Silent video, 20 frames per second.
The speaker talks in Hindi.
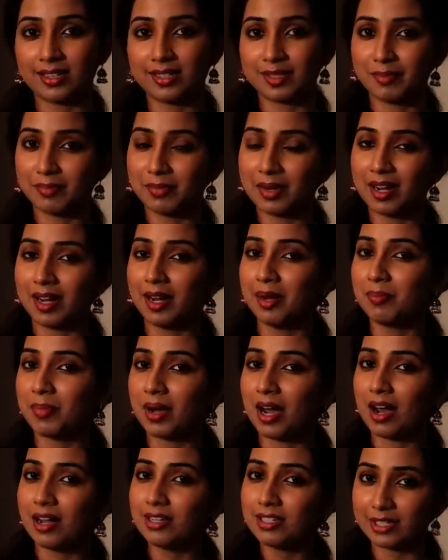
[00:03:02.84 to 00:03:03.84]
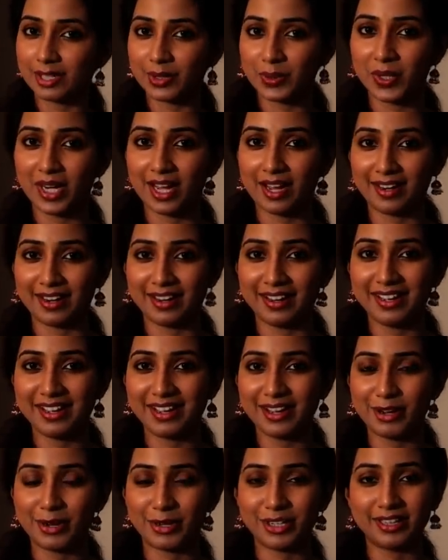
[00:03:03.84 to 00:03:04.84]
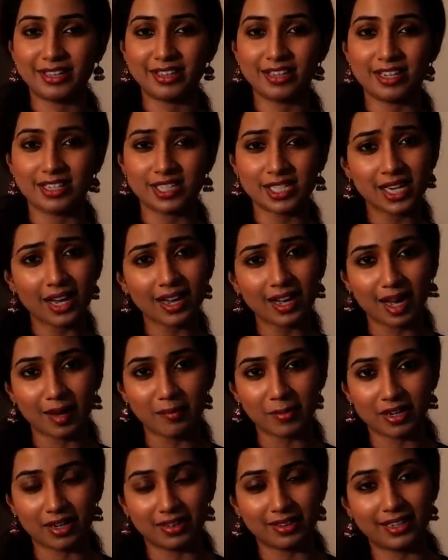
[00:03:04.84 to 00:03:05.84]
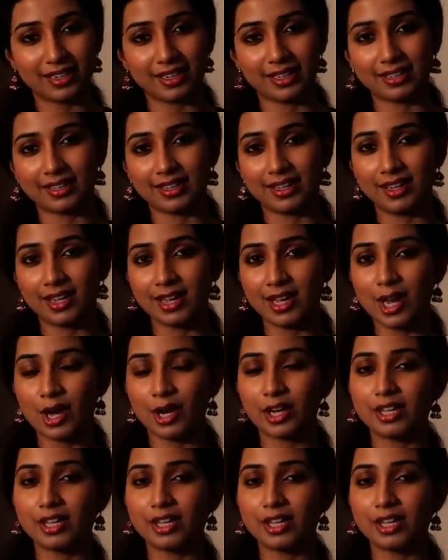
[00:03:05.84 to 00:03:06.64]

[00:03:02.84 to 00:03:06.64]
का ज़िम्मा आप आज तक उठा रहे हैं और इतना अच्छा काम करते रहते हैं